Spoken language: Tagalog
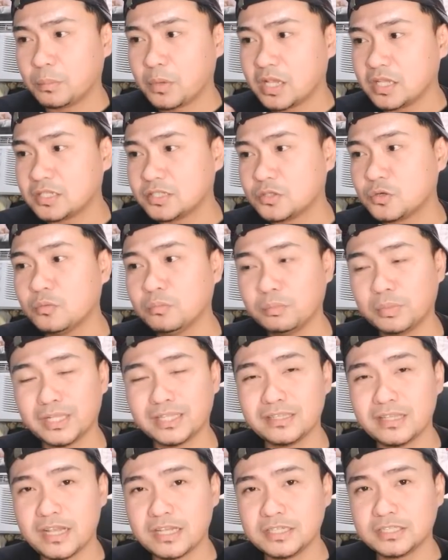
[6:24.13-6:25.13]
flash
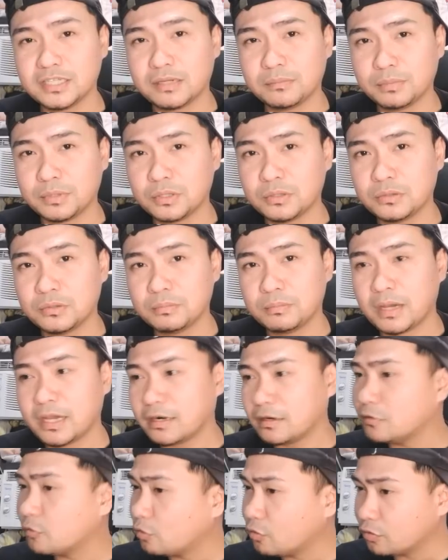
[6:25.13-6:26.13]
complete nga siya pero
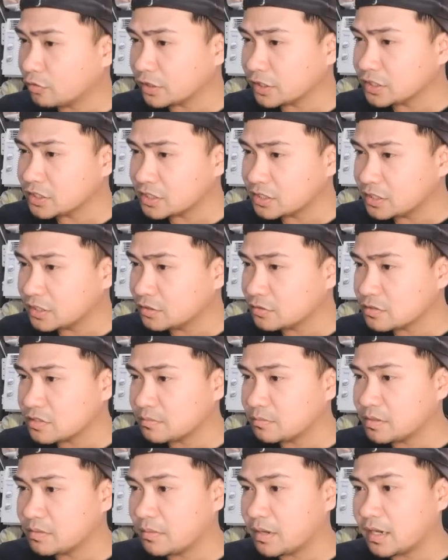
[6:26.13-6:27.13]
parang orange dito sa
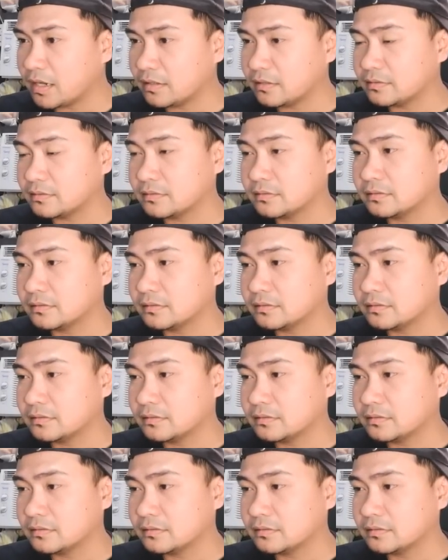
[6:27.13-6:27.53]
baba.